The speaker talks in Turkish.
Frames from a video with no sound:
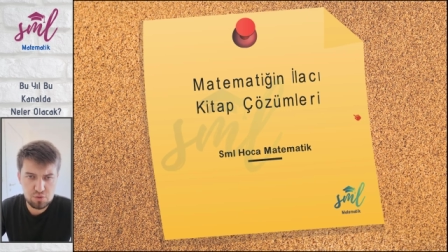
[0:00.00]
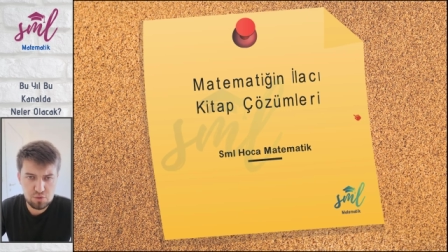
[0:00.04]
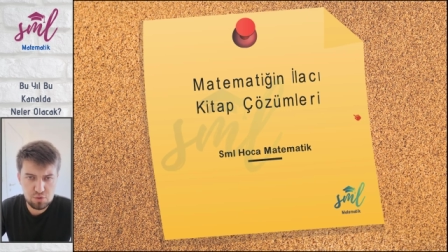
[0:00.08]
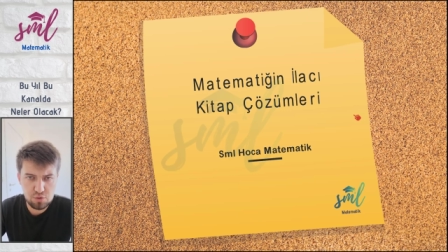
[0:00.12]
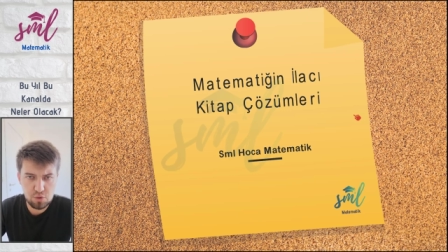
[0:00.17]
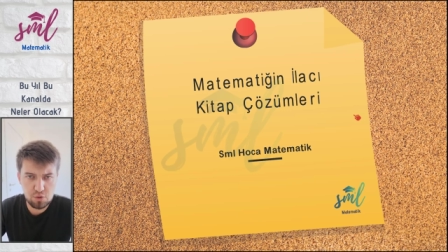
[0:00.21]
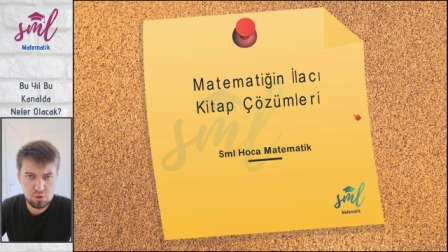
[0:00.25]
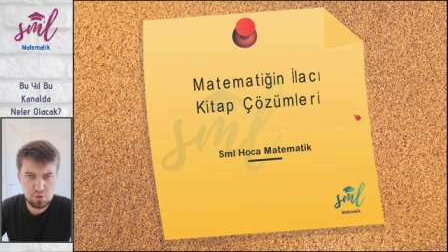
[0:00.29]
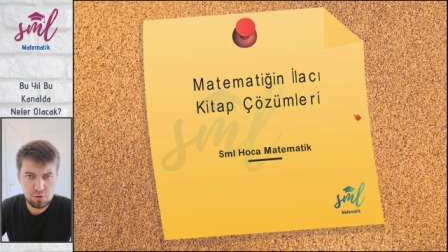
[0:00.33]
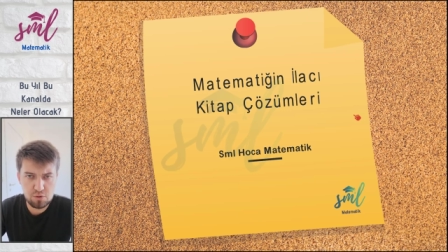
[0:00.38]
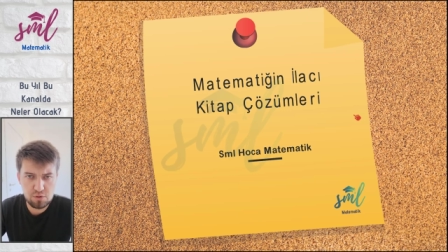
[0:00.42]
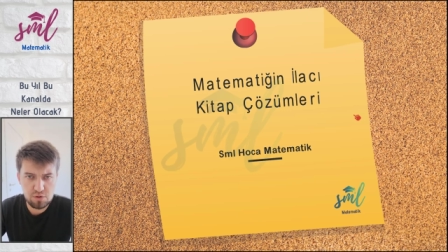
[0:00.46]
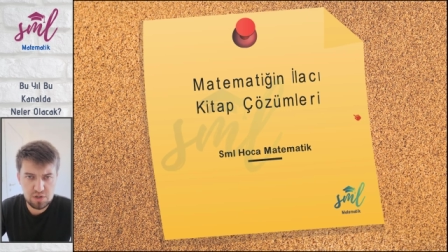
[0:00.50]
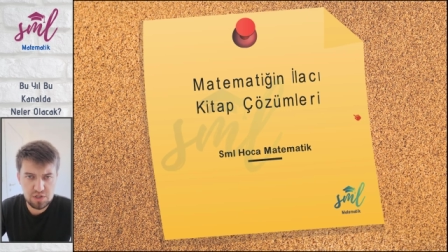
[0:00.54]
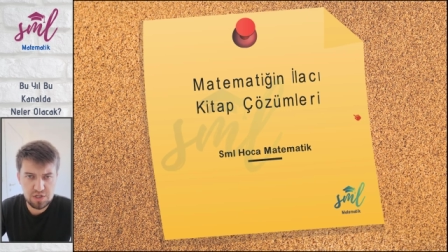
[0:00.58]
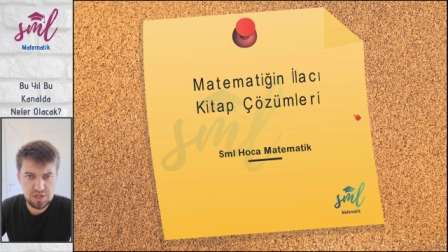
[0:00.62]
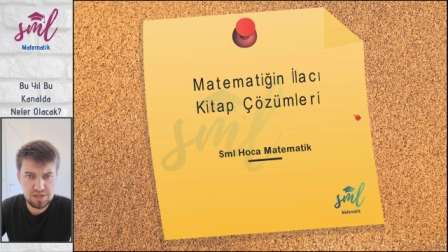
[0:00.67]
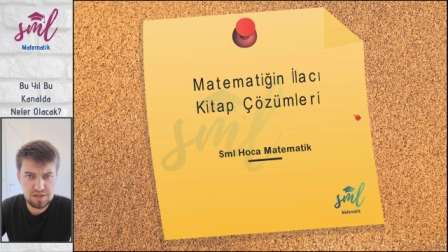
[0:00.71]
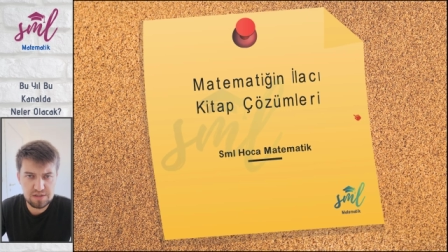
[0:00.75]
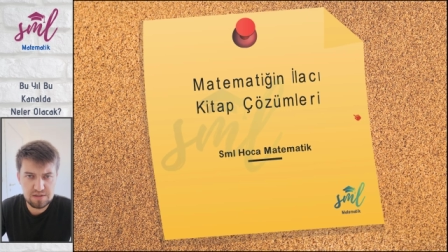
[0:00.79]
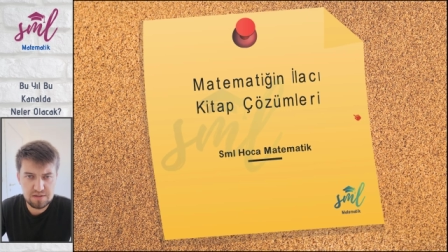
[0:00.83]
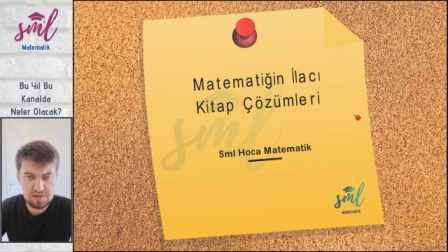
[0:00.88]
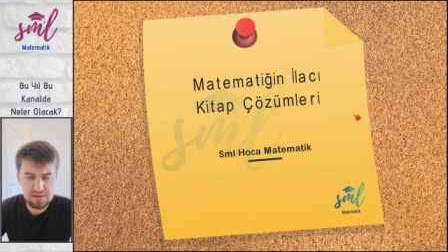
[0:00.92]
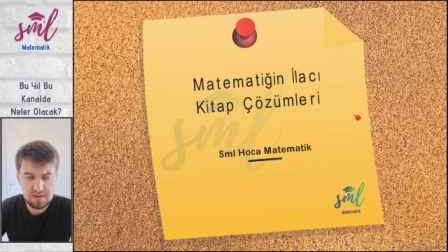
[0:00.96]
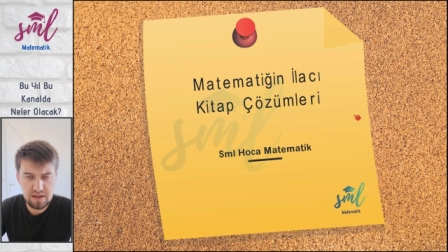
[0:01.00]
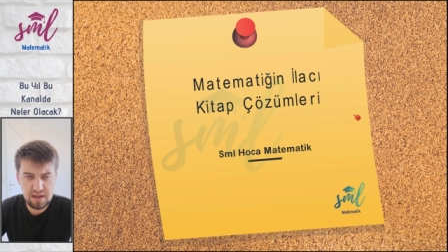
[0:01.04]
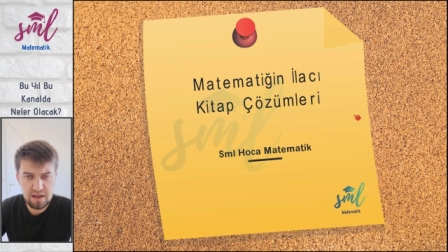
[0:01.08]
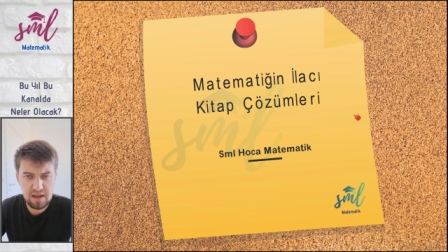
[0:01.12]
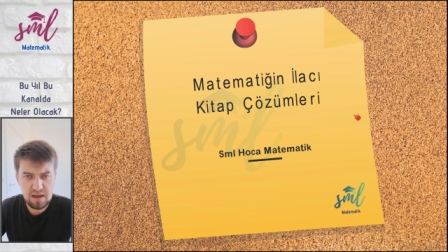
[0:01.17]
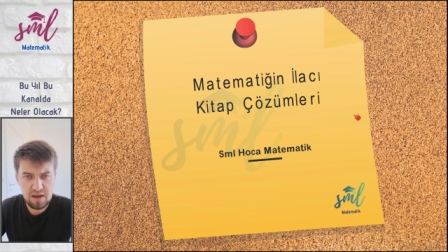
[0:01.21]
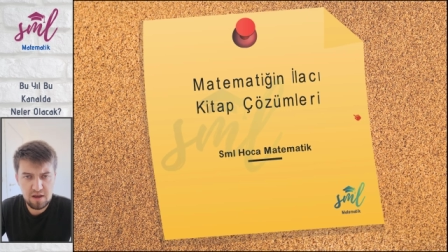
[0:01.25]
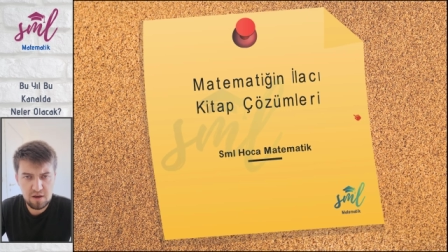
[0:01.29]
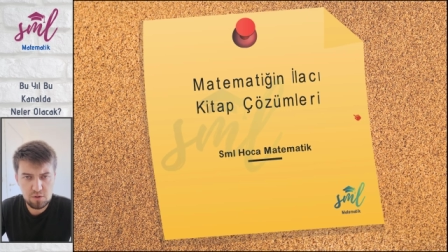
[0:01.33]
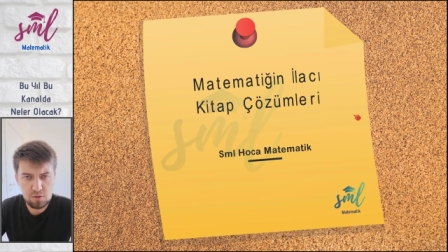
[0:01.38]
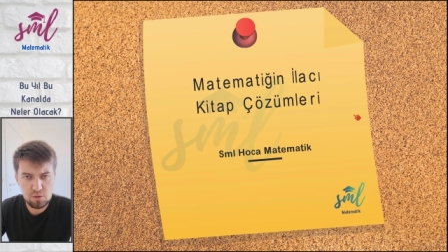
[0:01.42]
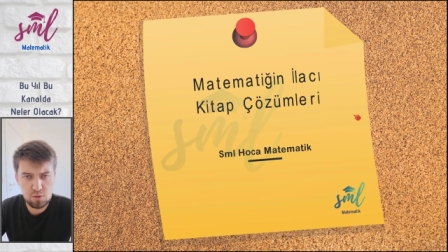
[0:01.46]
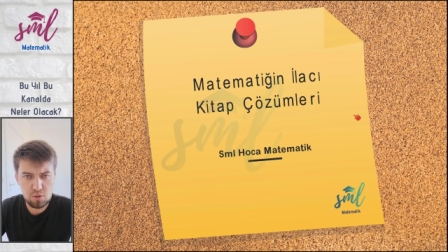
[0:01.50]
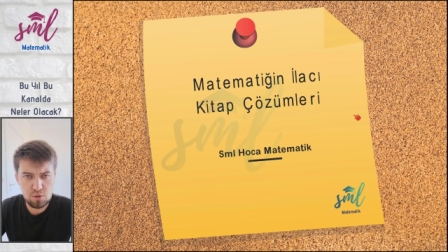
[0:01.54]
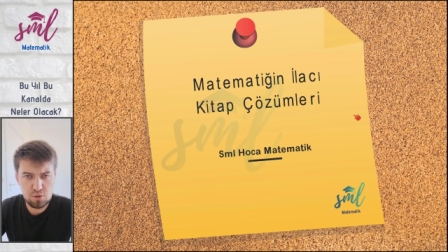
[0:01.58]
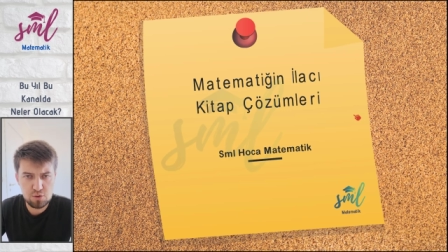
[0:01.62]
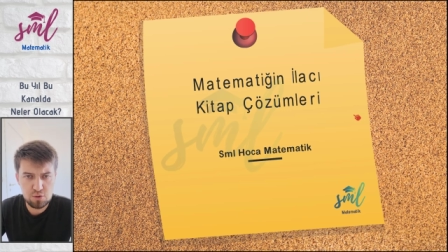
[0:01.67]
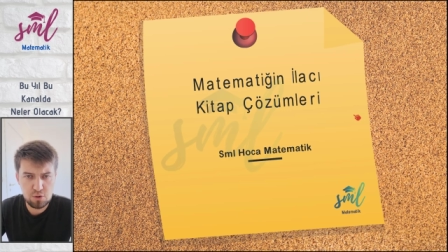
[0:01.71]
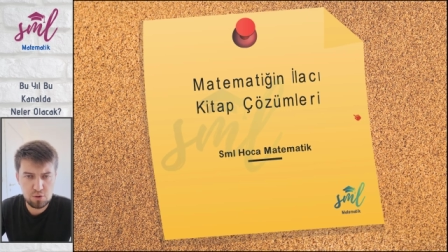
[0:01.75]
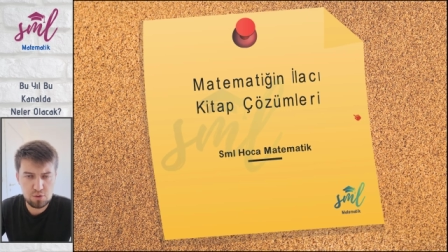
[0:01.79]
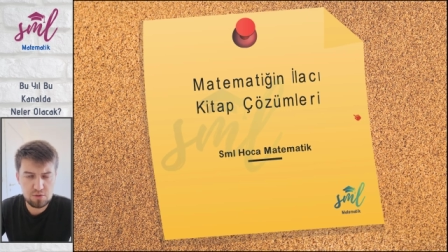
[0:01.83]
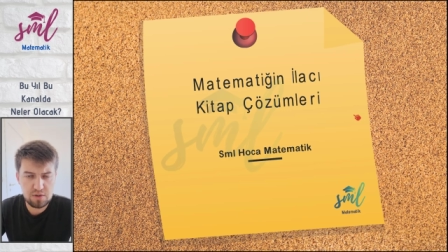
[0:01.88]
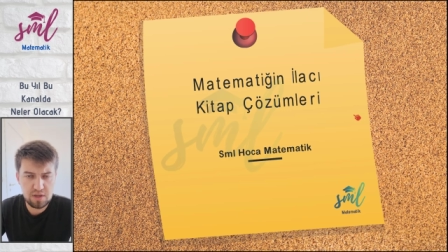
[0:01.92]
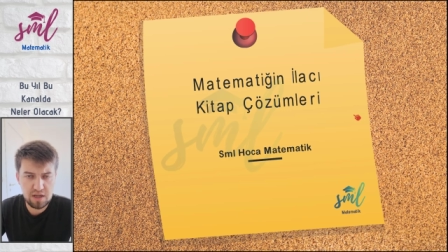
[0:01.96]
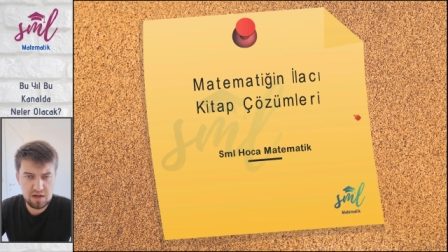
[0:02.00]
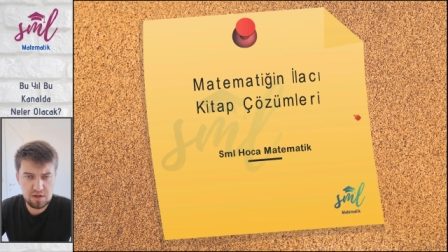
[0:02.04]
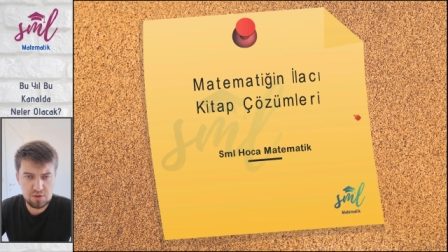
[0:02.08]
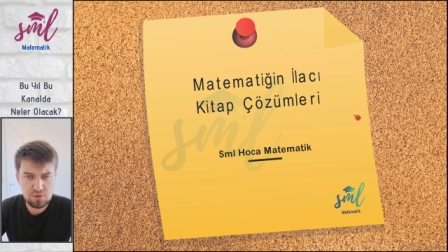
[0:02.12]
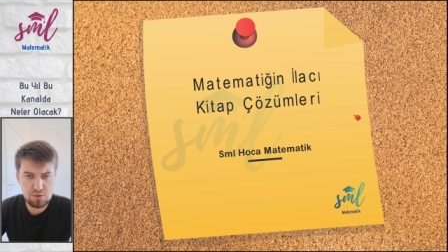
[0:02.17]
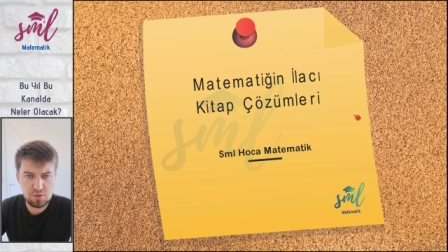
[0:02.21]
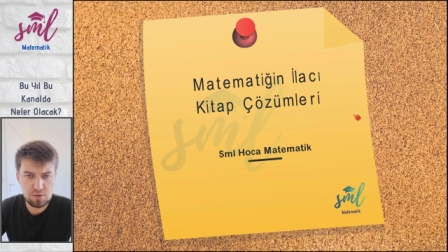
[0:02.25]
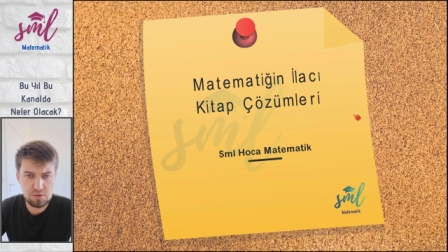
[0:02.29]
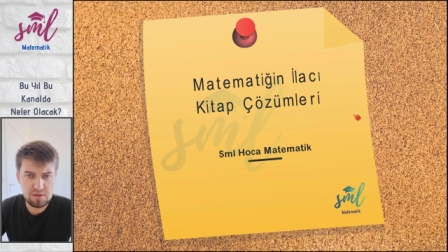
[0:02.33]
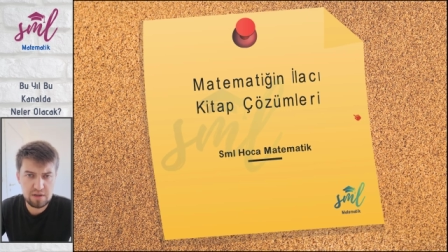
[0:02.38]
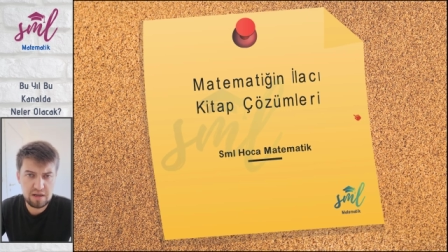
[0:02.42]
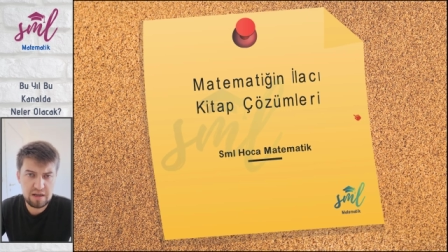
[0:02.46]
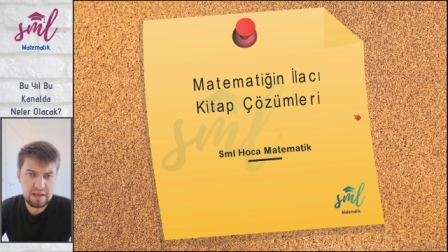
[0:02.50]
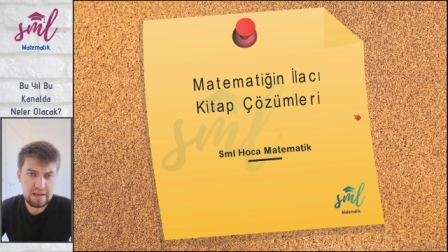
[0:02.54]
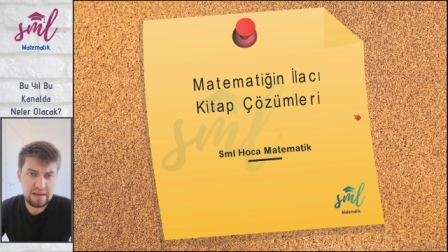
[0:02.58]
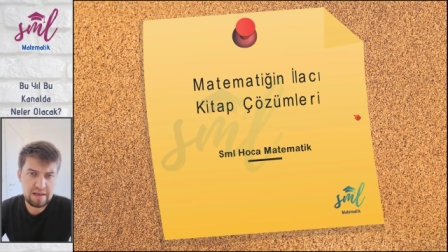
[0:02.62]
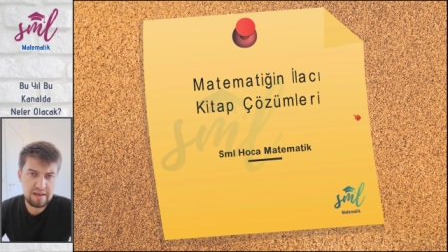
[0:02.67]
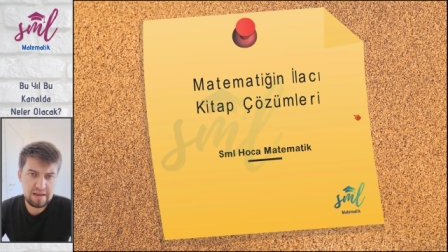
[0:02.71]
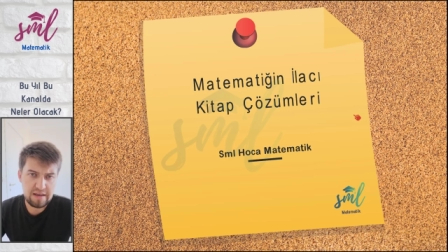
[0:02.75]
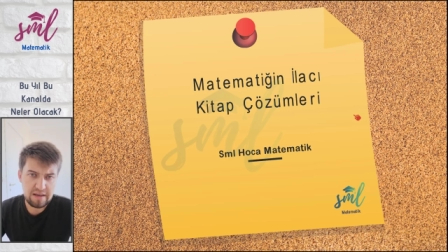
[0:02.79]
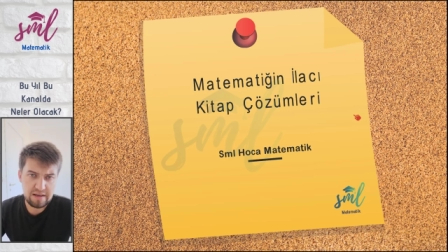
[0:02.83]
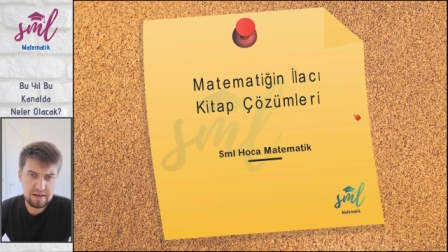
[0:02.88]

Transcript: sorunun içerisinde 9-10 tane soruda